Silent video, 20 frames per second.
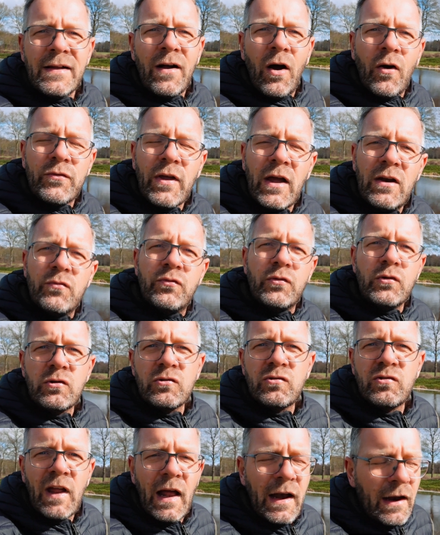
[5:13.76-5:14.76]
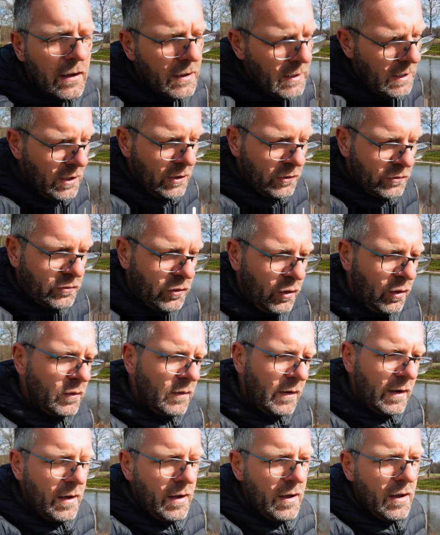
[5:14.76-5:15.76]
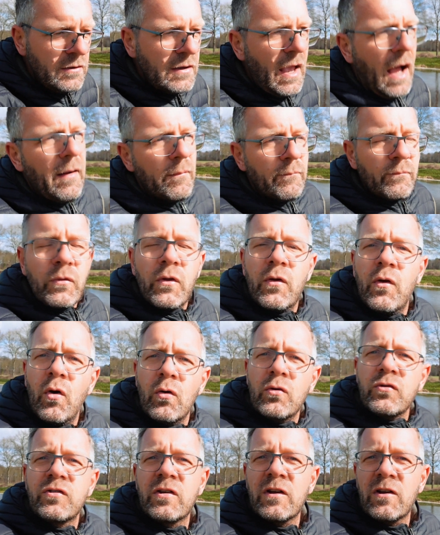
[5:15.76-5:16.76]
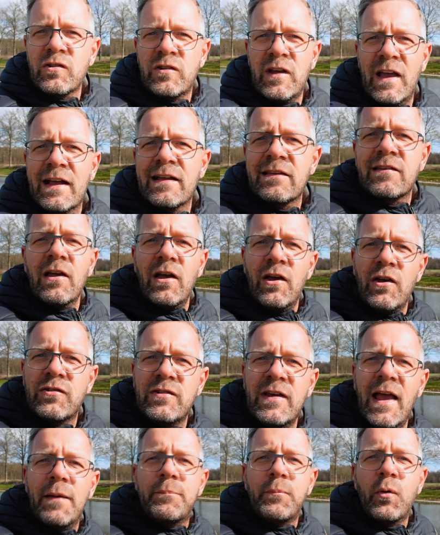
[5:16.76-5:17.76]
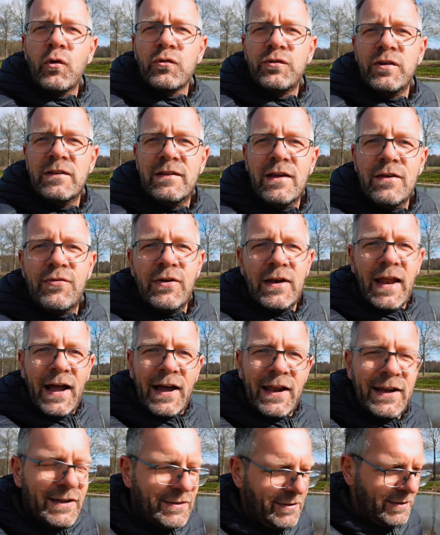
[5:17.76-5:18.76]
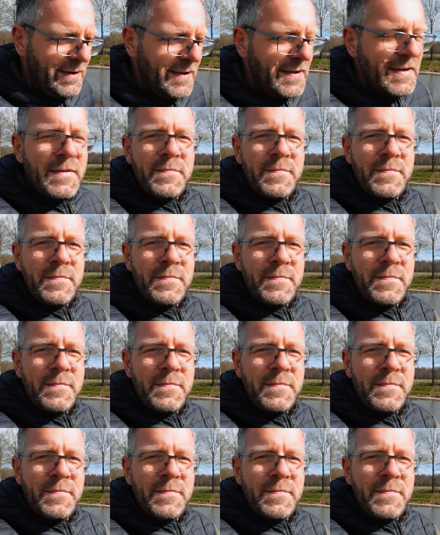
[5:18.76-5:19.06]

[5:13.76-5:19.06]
auf deine Futterstelle. So, äh, ja, unserer Sicht äh, sehr positive Nachrichten.